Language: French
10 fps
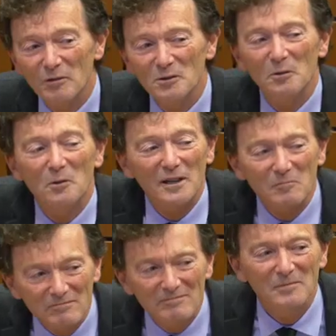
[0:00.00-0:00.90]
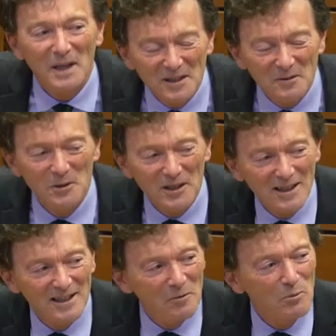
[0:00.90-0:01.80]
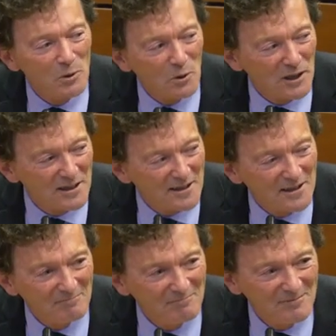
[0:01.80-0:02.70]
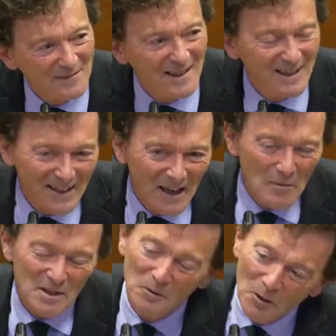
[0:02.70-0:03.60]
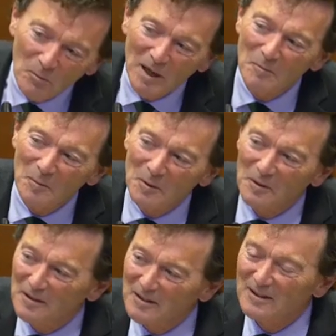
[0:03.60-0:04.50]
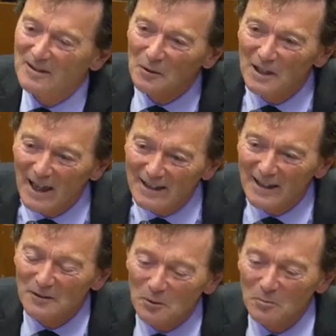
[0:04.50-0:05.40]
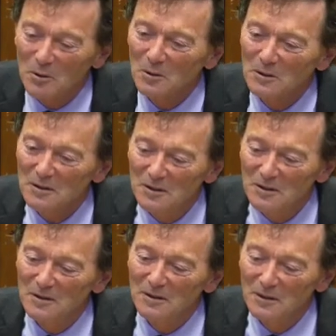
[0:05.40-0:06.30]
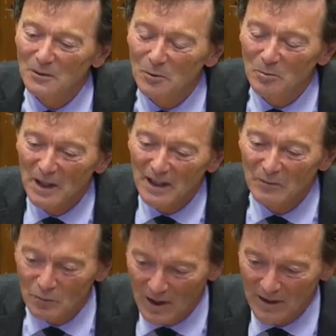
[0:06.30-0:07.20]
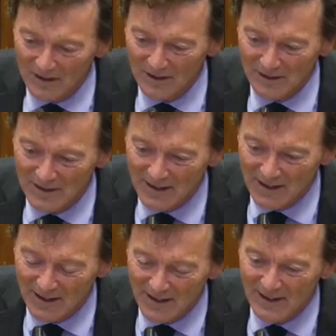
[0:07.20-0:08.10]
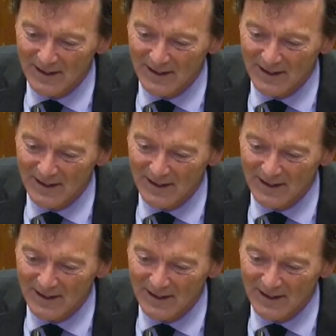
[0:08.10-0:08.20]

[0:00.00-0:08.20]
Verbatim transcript: nous, la France en particulier, d'être un peu clandestin. Parce que normalement, euh, quand la dette augmente, euh, le pays voit euh,